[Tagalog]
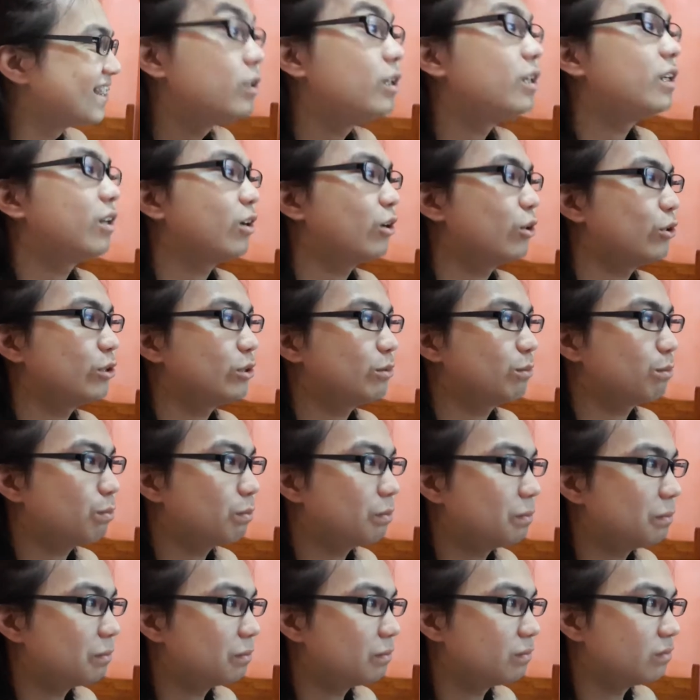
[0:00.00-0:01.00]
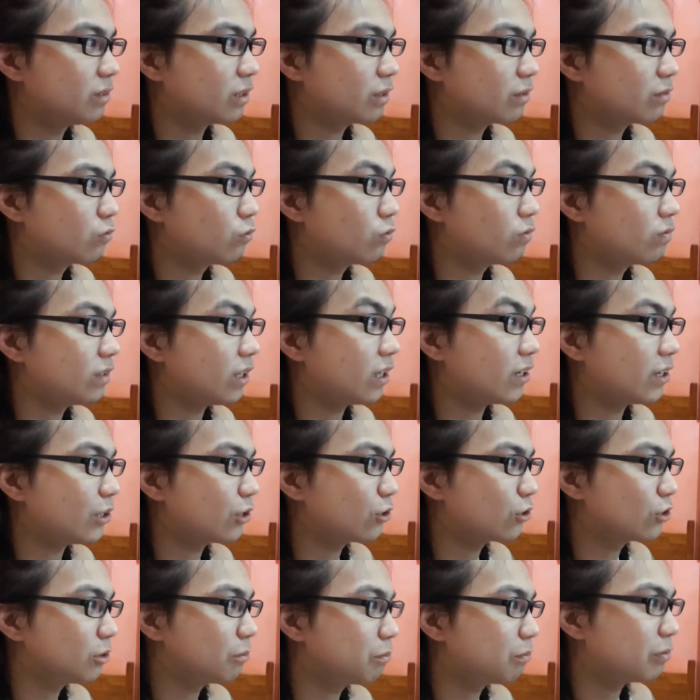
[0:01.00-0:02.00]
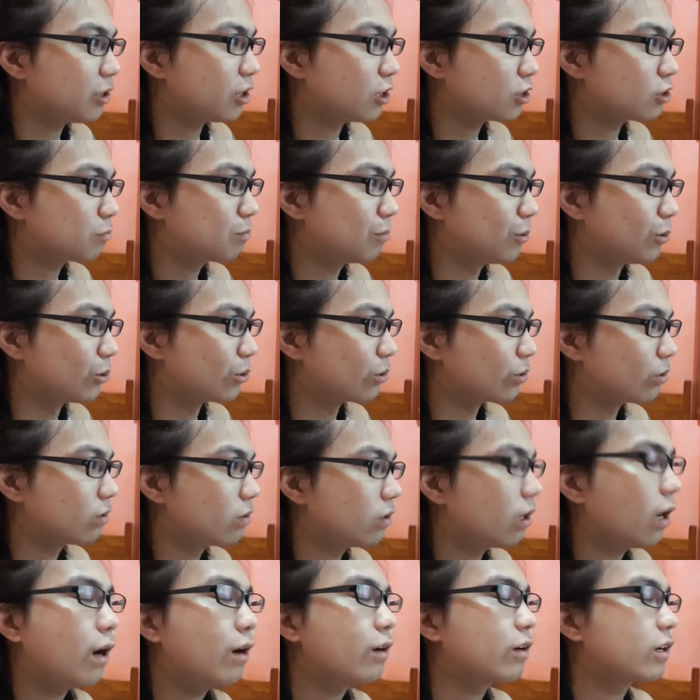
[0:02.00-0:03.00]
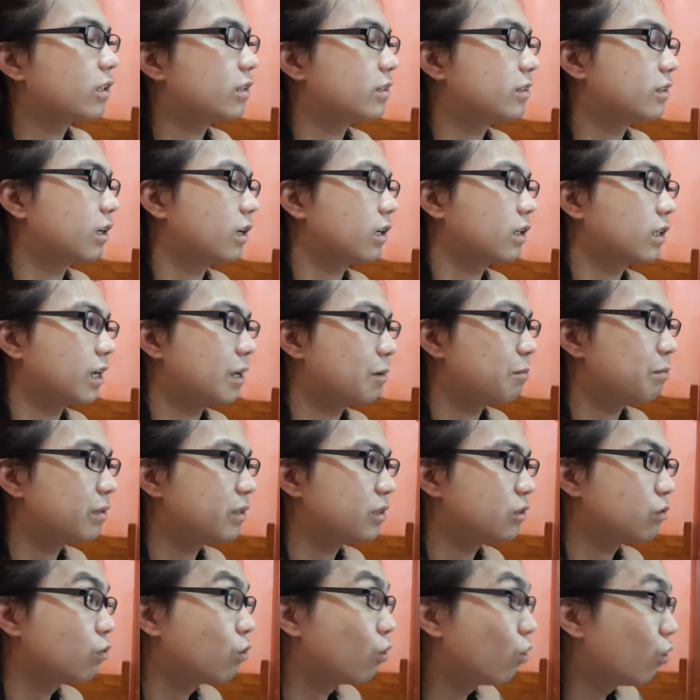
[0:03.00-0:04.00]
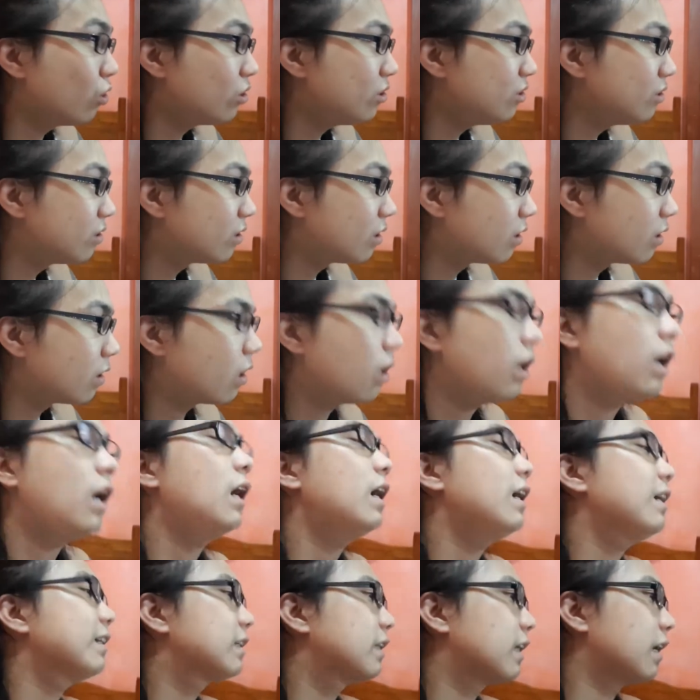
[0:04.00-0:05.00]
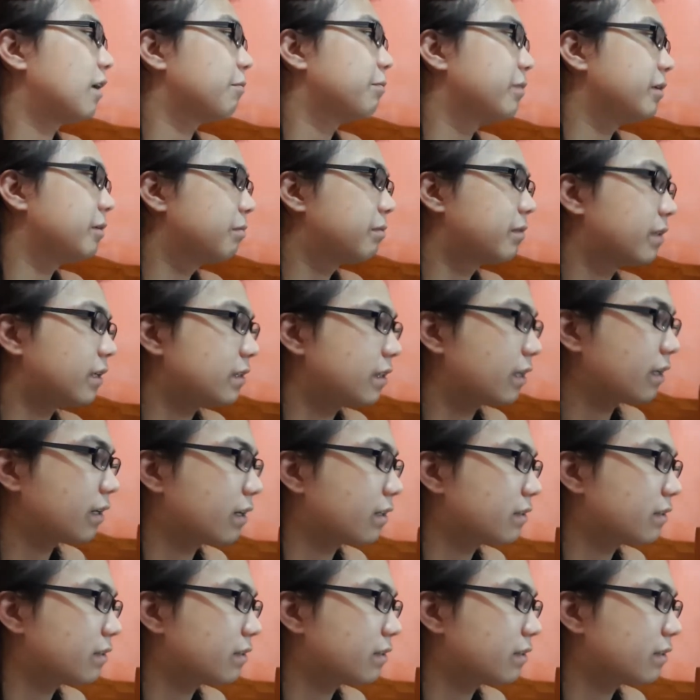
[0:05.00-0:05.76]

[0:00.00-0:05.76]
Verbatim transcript: binili ako ng, ng nanay ko ng PS4. Ah, ang ganda, grabe yung gold. Ah, grabe Brad, ang